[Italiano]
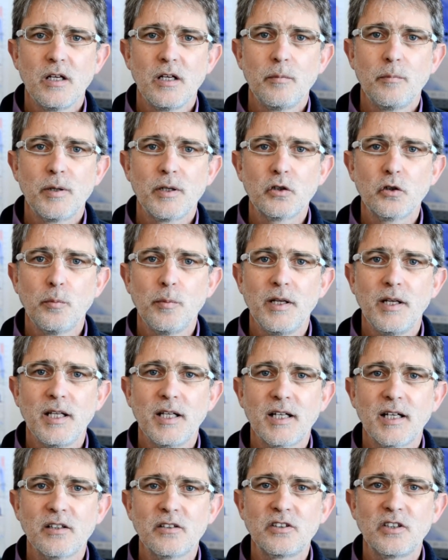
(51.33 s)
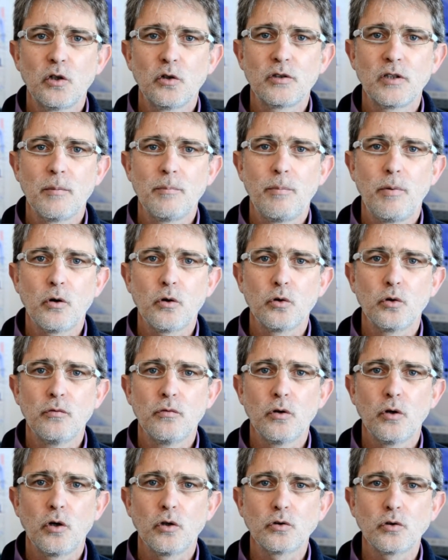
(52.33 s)
Per domenica cielo dal poco
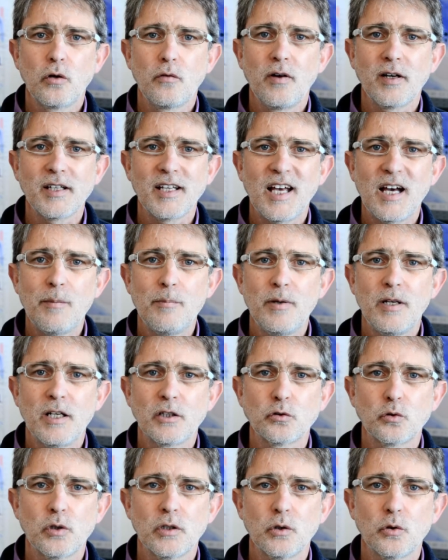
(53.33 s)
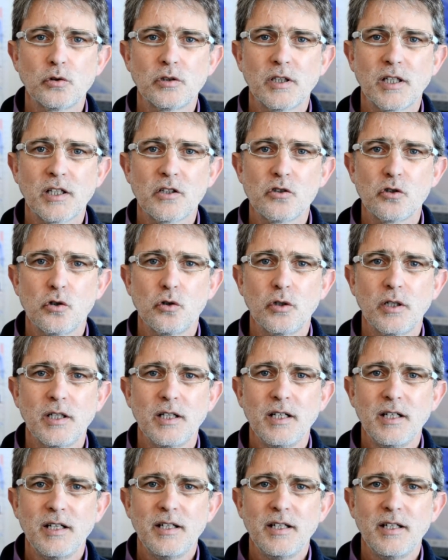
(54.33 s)
nuvoloso a variabile sulla nostra regione